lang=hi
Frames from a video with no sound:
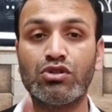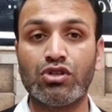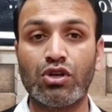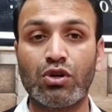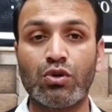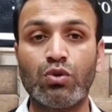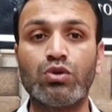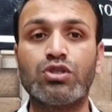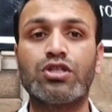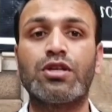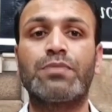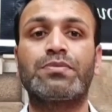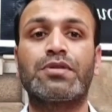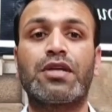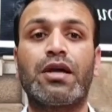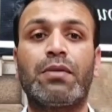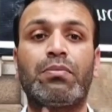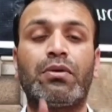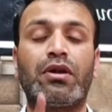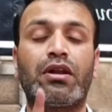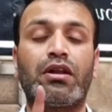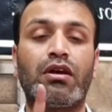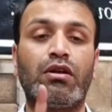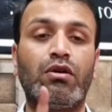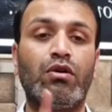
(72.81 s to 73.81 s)
जरूर सब्सक्राइब
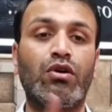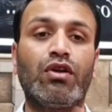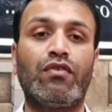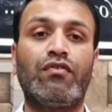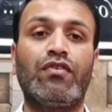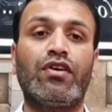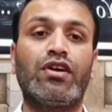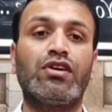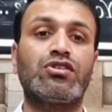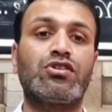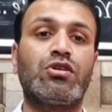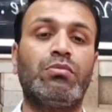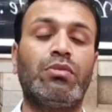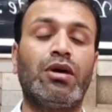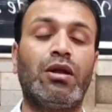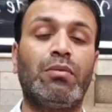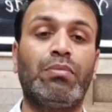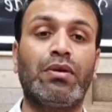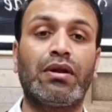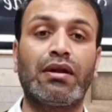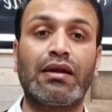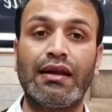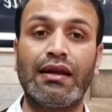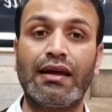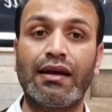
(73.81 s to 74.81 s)
करके नोटिफिकेशन बेल
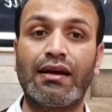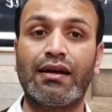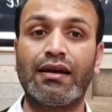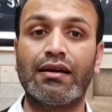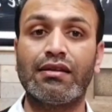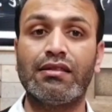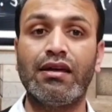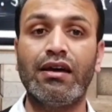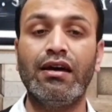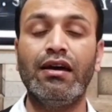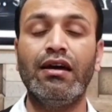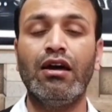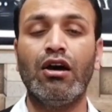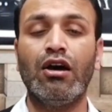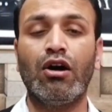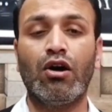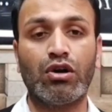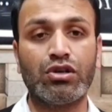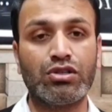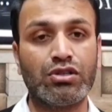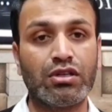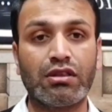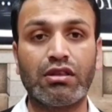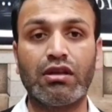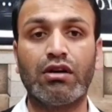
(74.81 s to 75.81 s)
पर क्लिक कर दें और
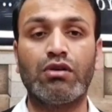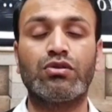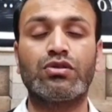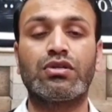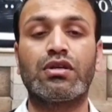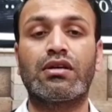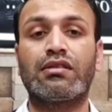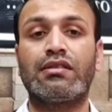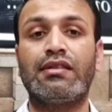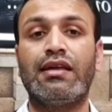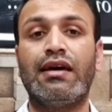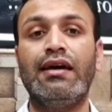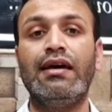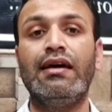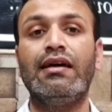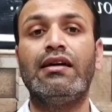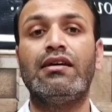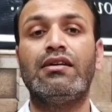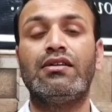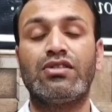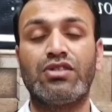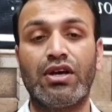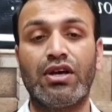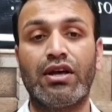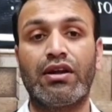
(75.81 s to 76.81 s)
जितना हो सकता है
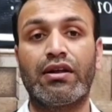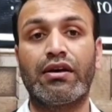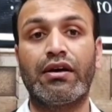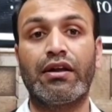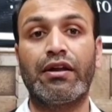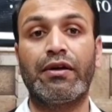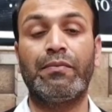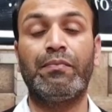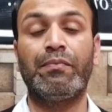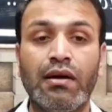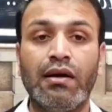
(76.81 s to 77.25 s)
शेयर करें